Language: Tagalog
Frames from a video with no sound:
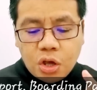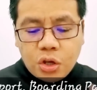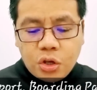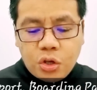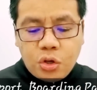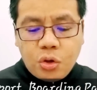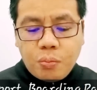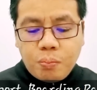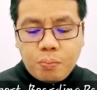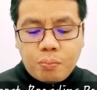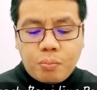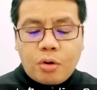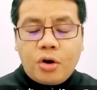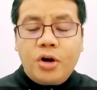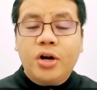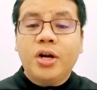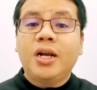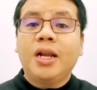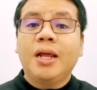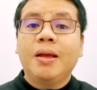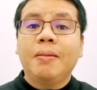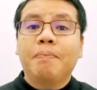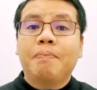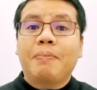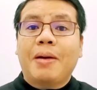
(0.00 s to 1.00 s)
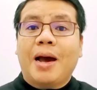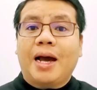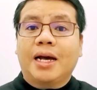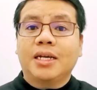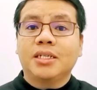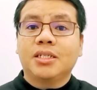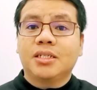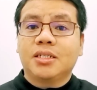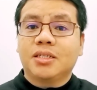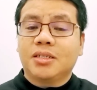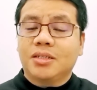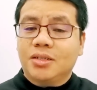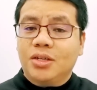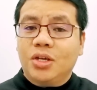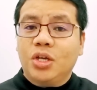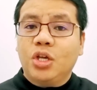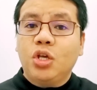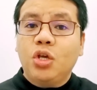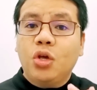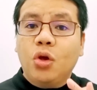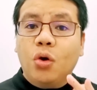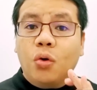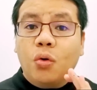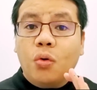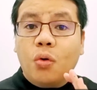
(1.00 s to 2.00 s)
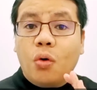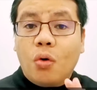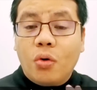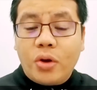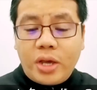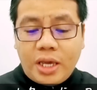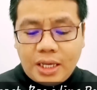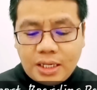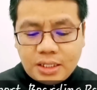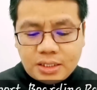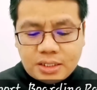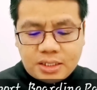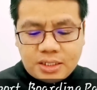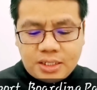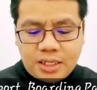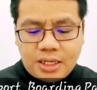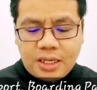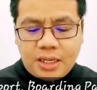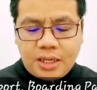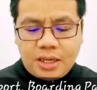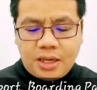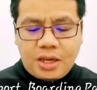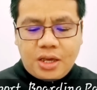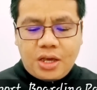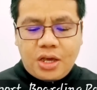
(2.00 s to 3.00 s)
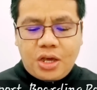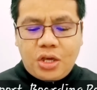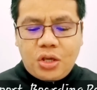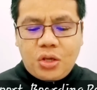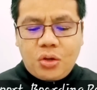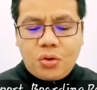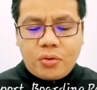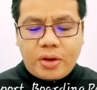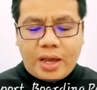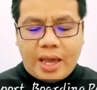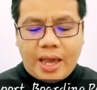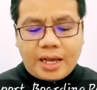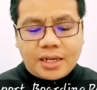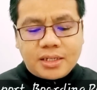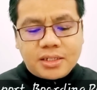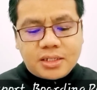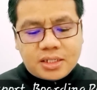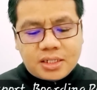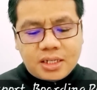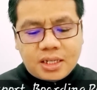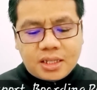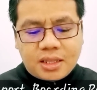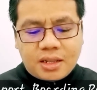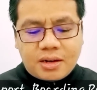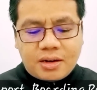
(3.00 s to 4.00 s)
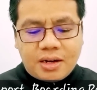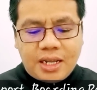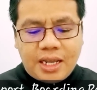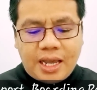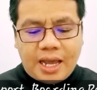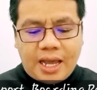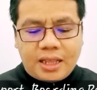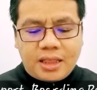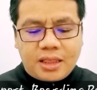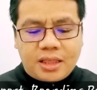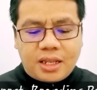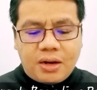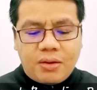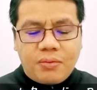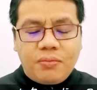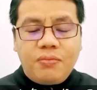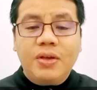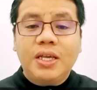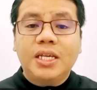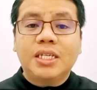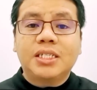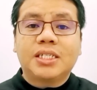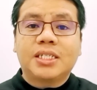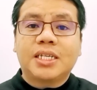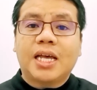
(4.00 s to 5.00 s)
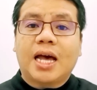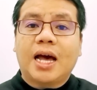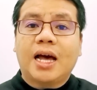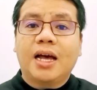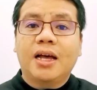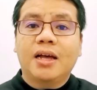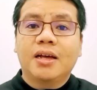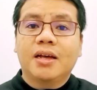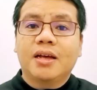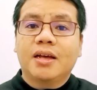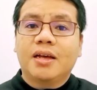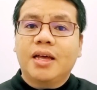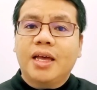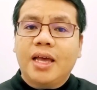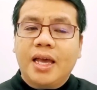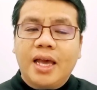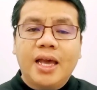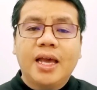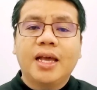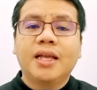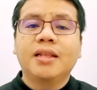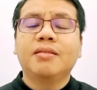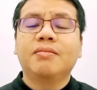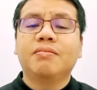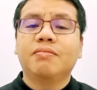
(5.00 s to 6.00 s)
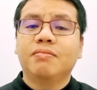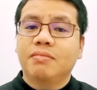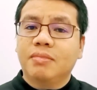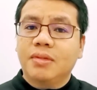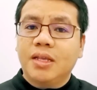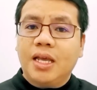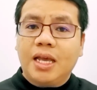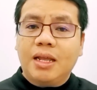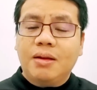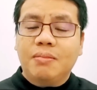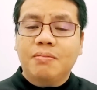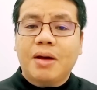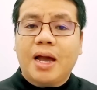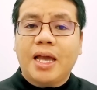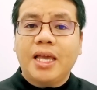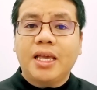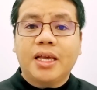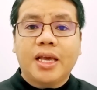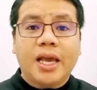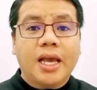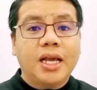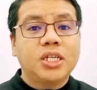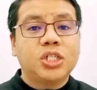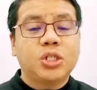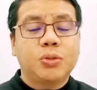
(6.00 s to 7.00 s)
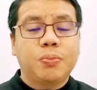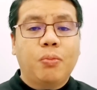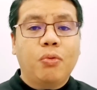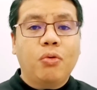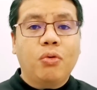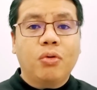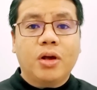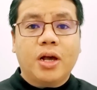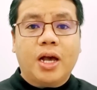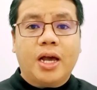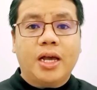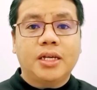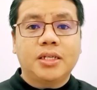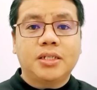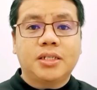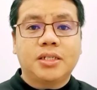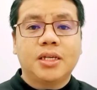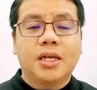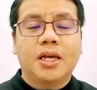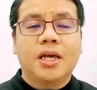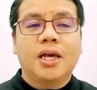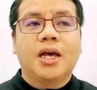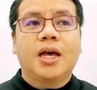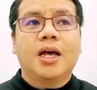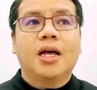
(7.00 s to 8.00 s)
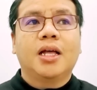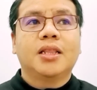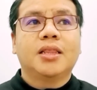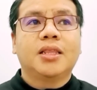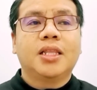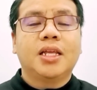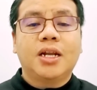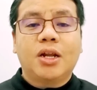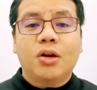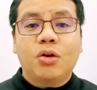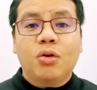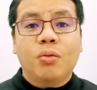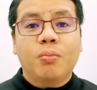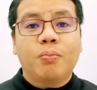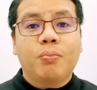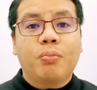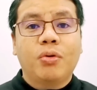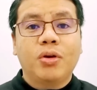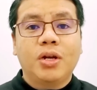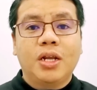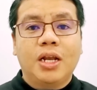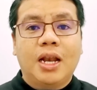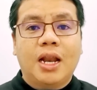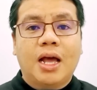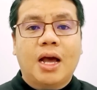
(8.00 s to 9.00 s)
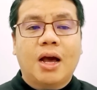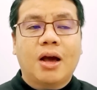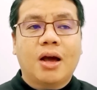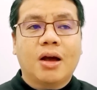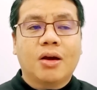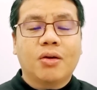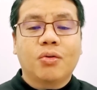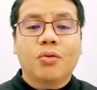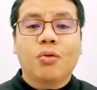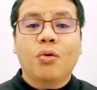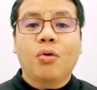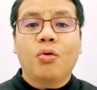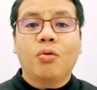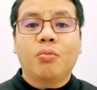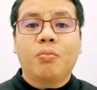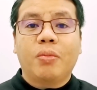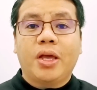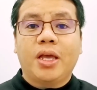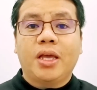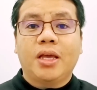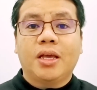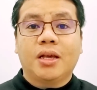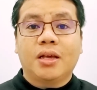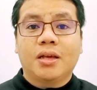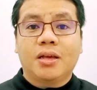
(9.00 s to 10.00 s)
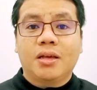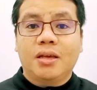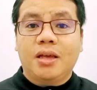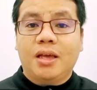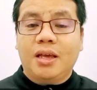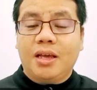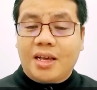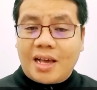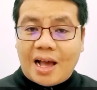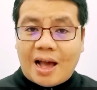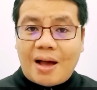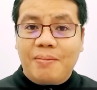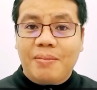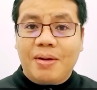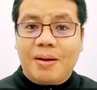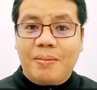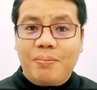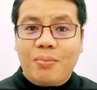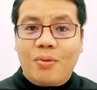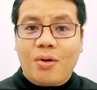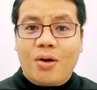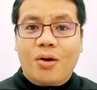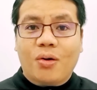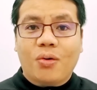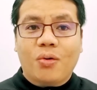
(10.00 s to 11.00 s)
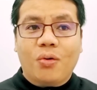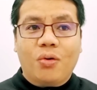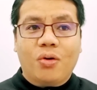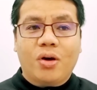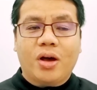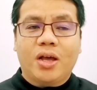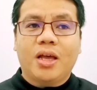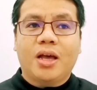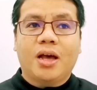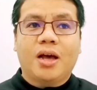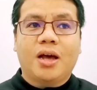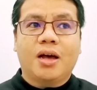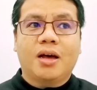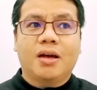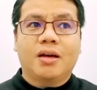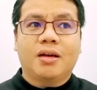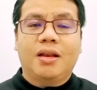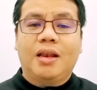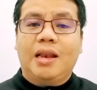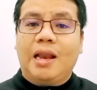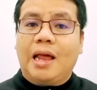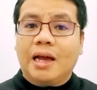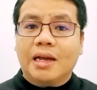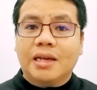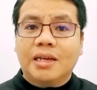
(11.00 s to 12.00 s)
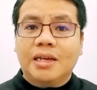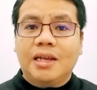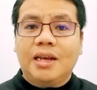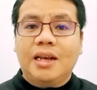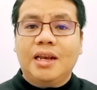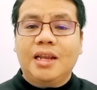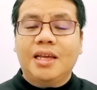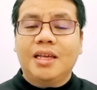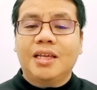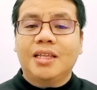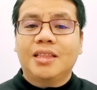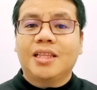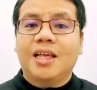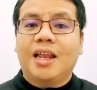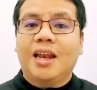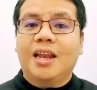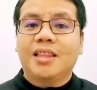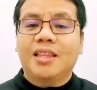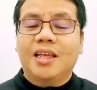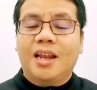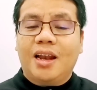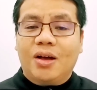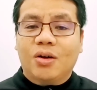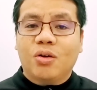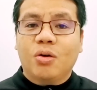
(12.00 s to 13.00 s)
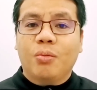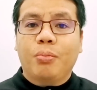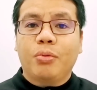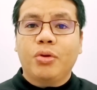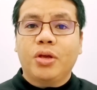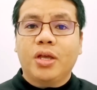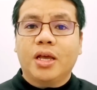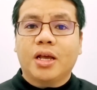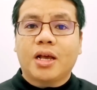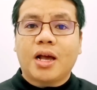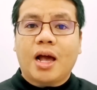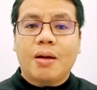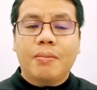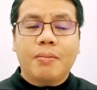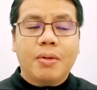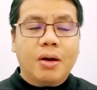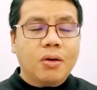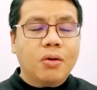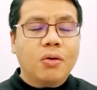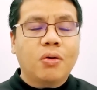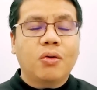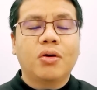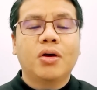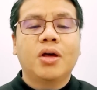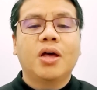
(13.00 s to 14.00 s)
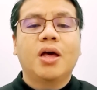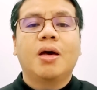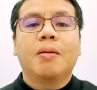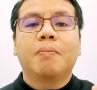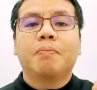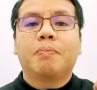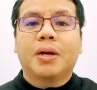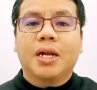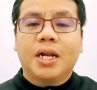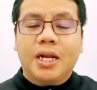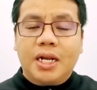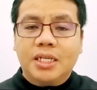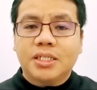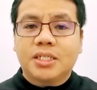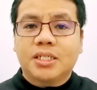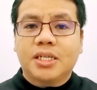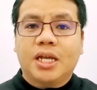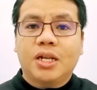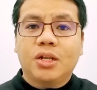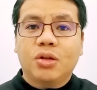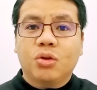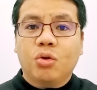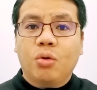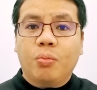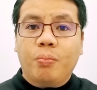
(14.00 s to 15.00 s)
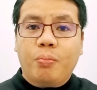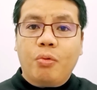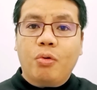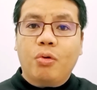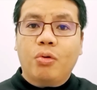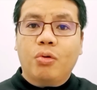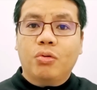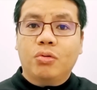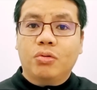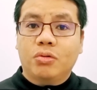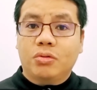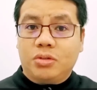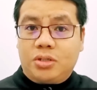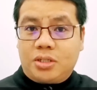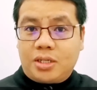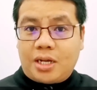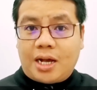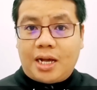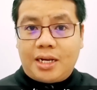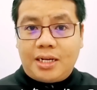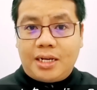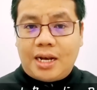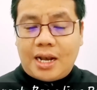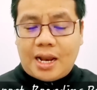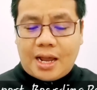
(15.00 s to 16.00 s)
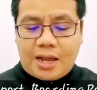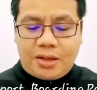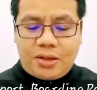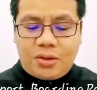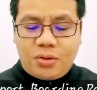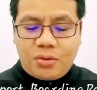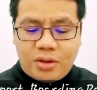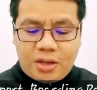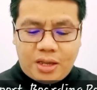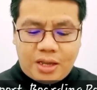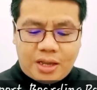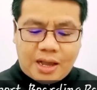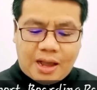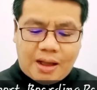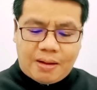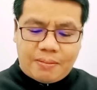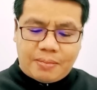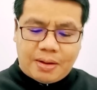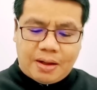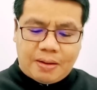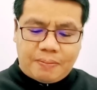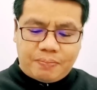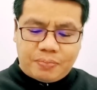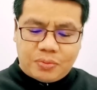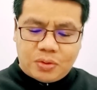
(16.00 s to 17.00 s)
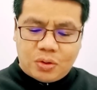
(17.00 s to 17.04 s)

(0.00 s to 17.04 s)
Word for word: yung boarding pass, yung OEC, yung exit re-entry visa, and in my case po guys, tinanong po nila kung may ikama po ako. Kaya luckily, daladala ko po yung ikama ko, present ko po sa kanila yung ikama.